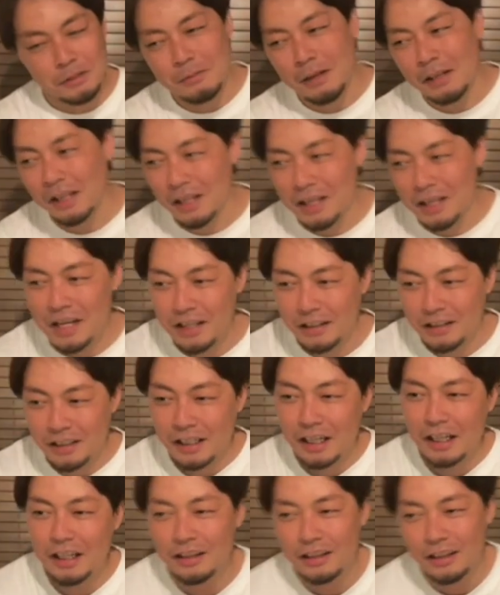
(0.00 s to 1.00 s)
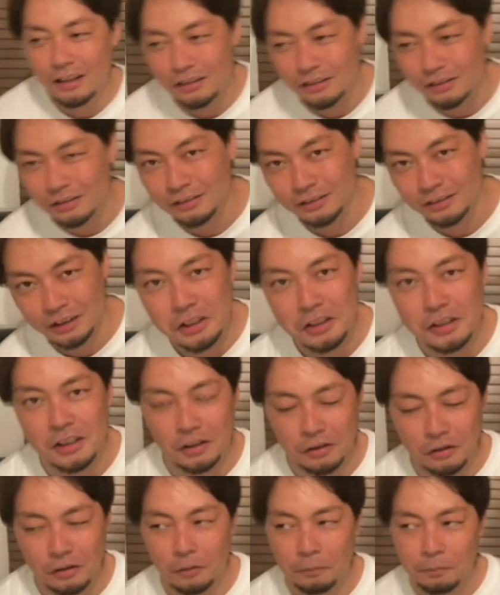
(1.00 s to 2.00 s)
まいだねってなってくんです
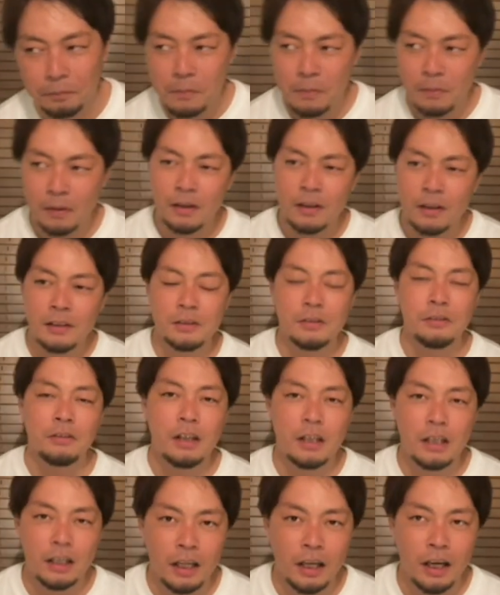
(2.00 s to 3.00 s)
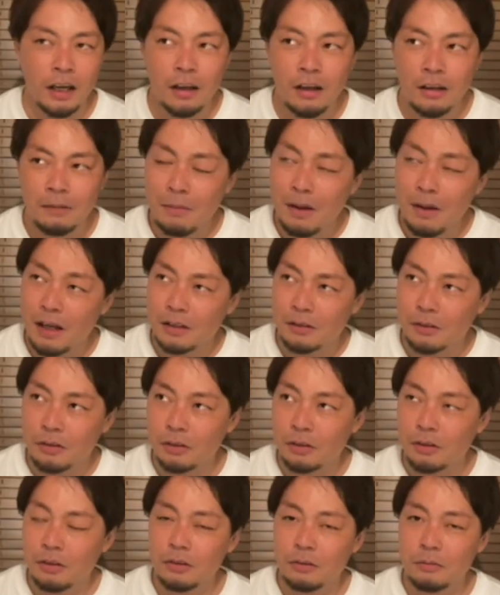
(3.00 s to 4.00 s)
けど、その中で、まあこ
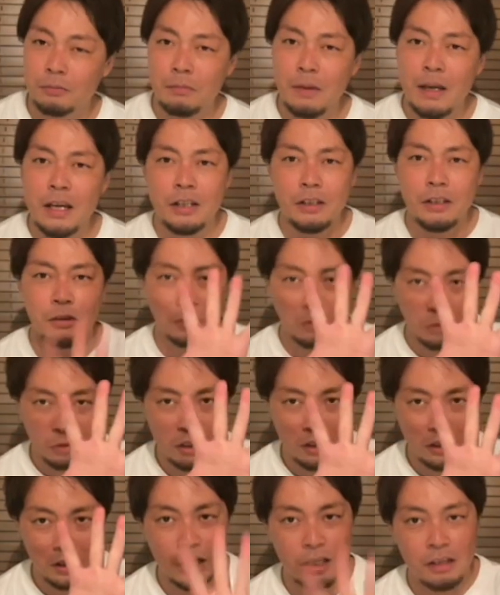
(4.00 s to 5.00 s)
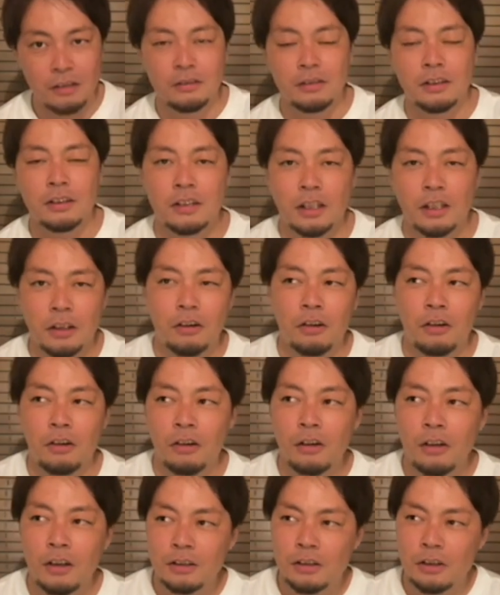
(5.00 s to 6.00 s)
のメインの5人がいるんですけ
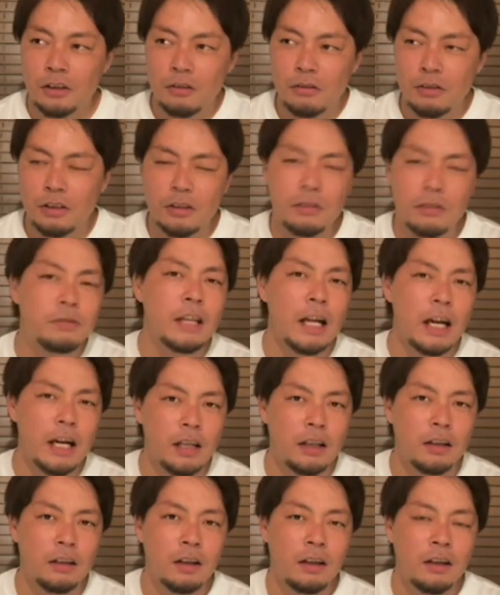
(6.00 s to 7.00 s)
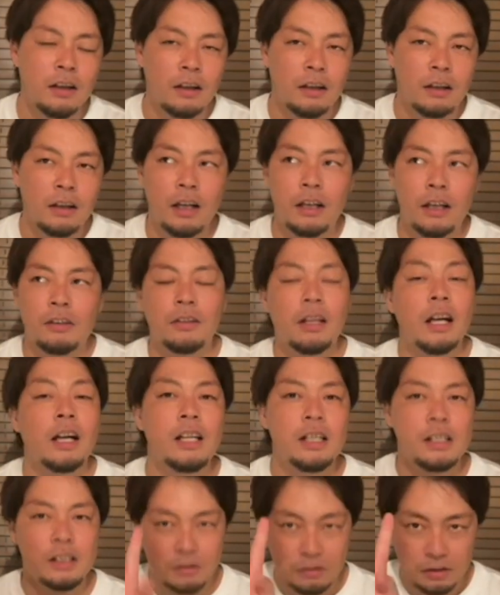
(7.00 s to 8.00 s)
ど、そのうちの2人、な
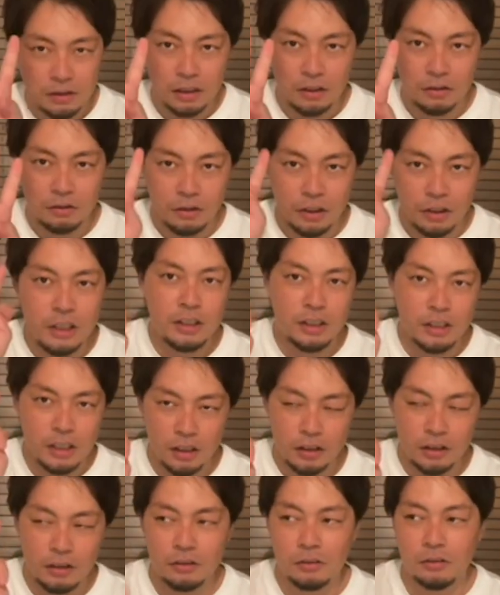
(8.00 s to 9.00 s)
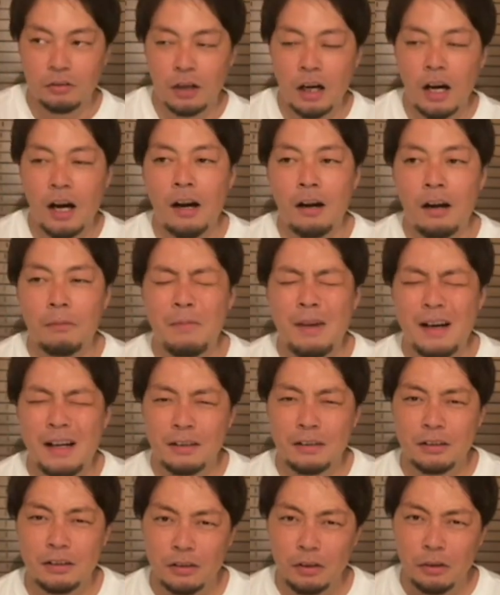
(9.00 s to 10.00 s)
でしこちゃんとりんちゃんっていう子が、
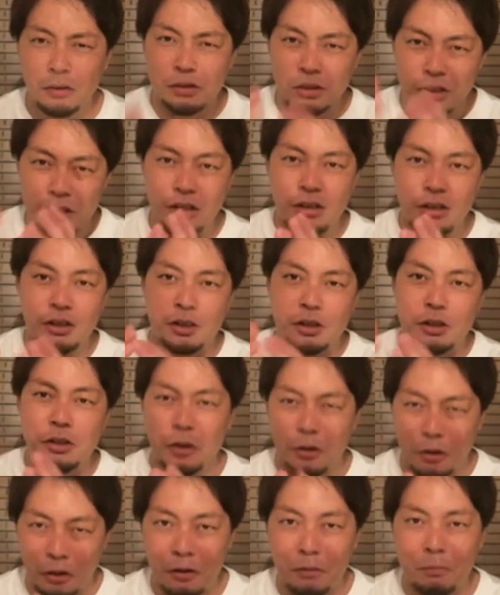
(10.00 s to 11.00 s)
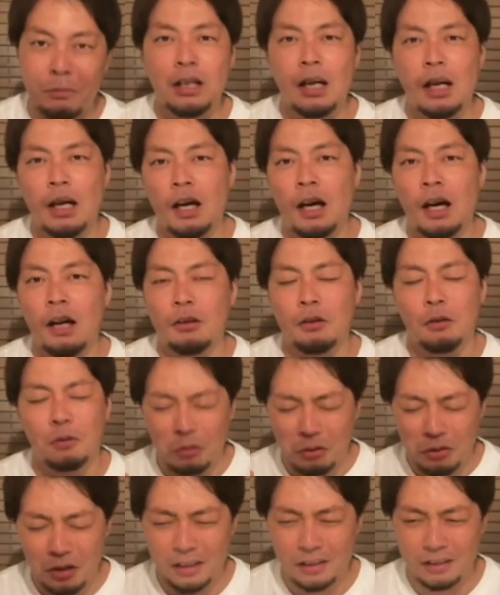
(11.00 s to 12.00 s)
まあ、特に主要みたいなと
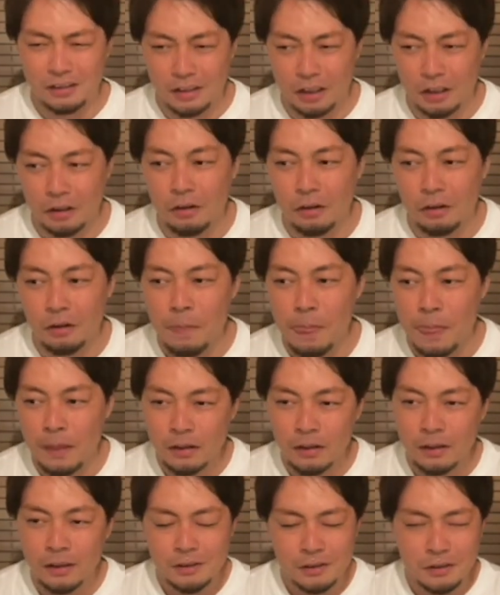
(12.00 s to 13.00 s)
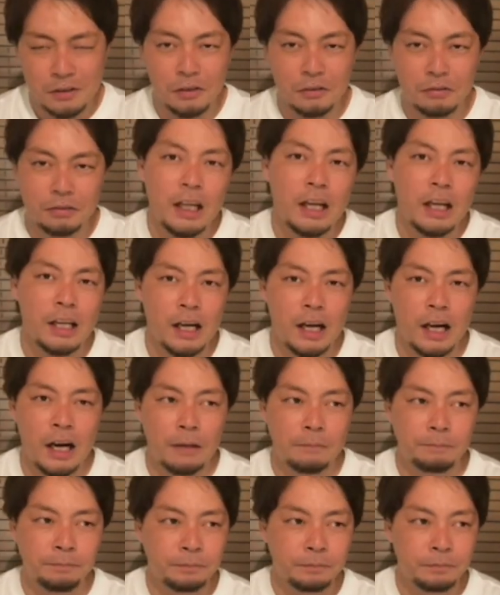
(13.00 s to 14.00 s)
ころなんですけど、その2人
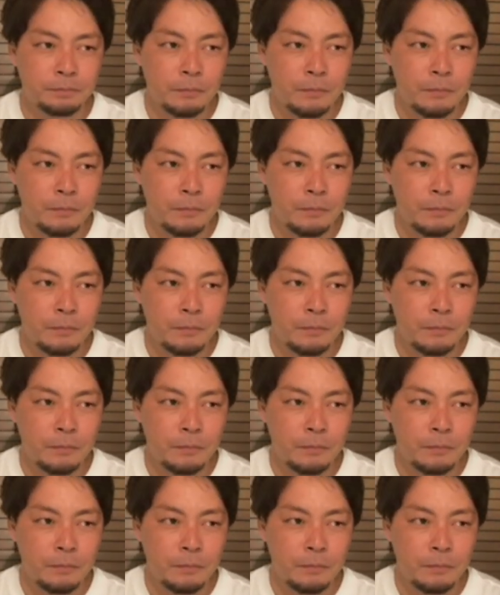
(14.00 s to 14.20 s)
が、